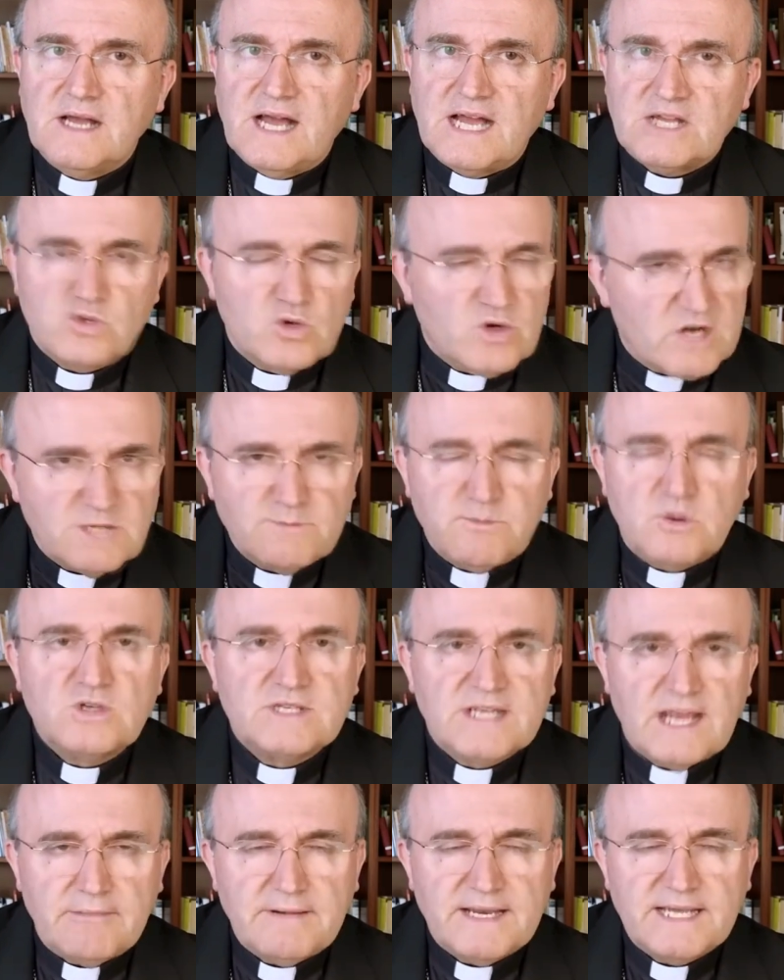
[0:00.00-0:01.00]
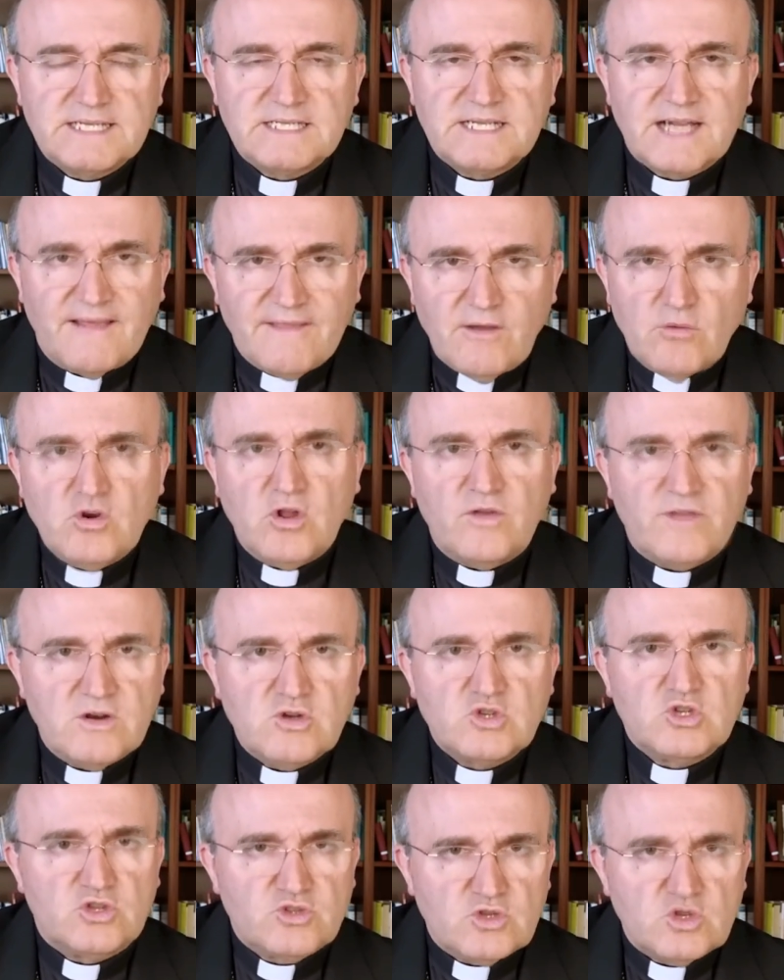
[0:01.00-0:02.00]
a sus responsables, cada uno de
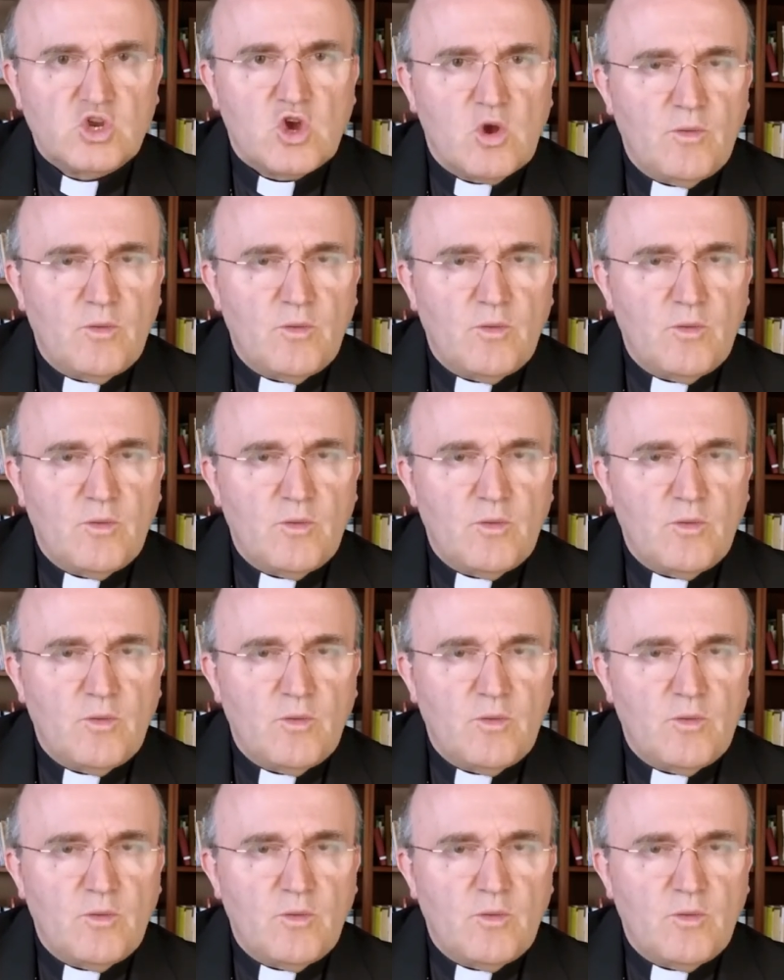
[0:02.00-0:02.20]
nosotros